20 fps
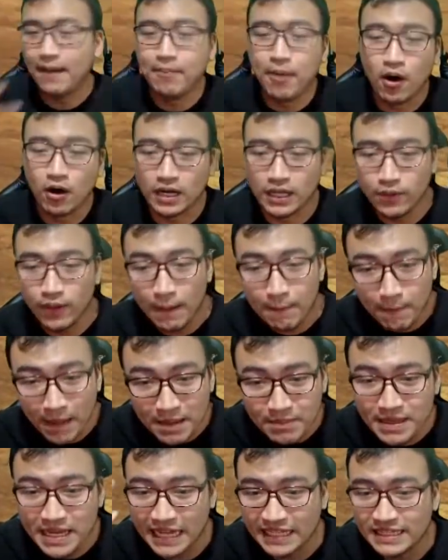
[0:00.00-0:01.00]
บอกเลยว่าไม่
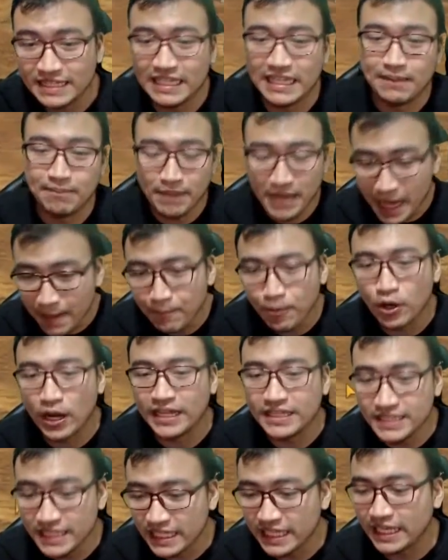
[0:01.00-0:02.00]
มีอันติไม่ได้ปลดอั
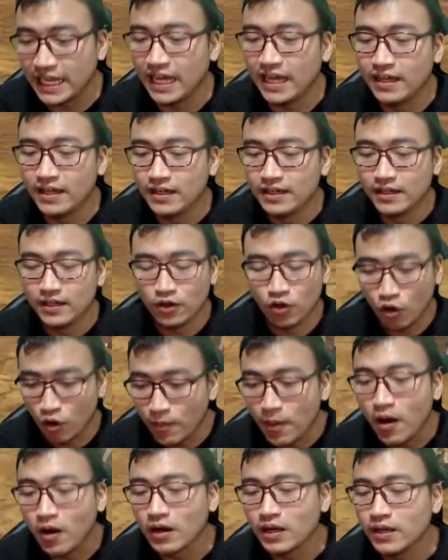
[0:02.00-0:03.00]
นตินะเขา
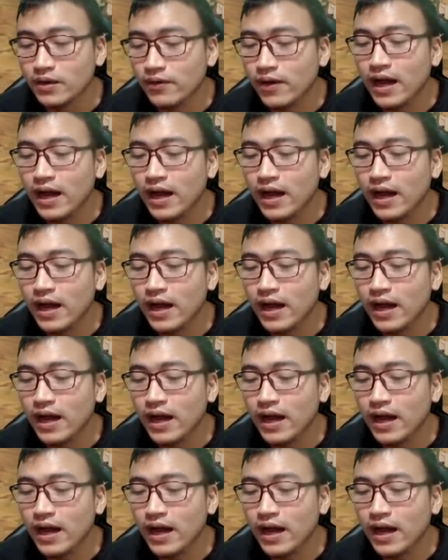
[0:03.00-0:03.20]
บอกเลยว่า